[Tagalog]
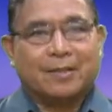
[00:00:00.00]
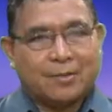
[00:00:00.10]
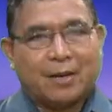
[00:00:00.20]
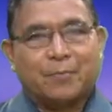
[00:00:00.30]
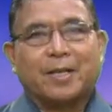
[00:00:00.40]

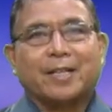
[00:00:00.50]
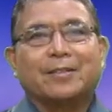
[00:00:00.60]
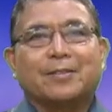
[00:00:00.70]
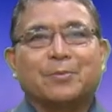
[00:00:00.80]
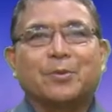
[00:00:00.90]

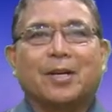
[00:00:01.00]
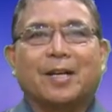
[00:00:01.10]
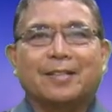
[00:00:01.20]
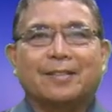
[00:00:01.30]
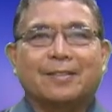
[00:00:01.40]
suffering sa
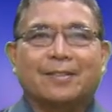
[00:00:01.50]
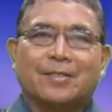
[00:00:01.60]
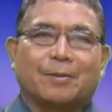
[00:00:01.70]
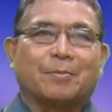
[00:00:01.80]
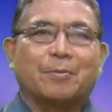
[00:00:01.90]
buhay,
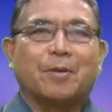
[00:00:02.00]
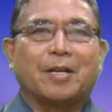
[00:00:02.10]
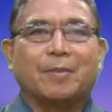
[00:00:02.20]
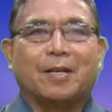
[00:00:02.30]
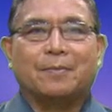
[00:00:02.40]
sa mga
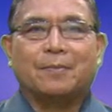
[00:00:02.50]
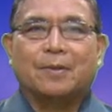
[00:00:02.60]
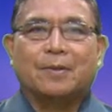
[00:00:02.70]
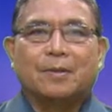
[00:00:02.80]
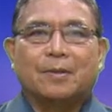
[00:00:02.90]
problema,
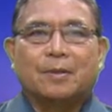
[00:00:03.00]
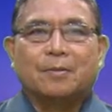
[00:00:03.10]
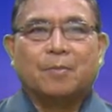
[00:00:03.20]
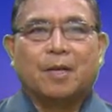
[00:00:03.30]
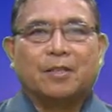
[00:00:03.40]

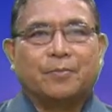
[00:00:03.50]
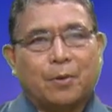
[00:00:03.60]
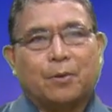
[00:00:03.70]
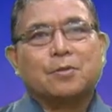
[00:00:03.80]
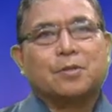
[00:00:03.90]
but
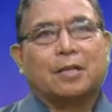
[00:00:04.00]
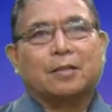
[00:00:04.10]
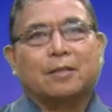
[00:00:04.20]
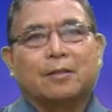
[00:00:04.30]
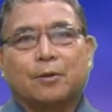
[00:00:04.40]
i-focus
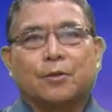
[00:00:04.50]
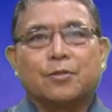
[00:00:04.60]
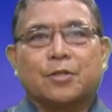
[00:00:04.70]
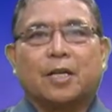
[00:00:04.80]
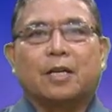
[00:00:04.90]
natin
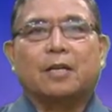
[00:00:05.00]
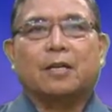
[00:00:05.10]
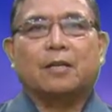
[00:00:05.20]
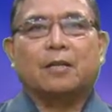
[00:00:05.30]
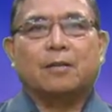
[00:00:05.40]
doon sa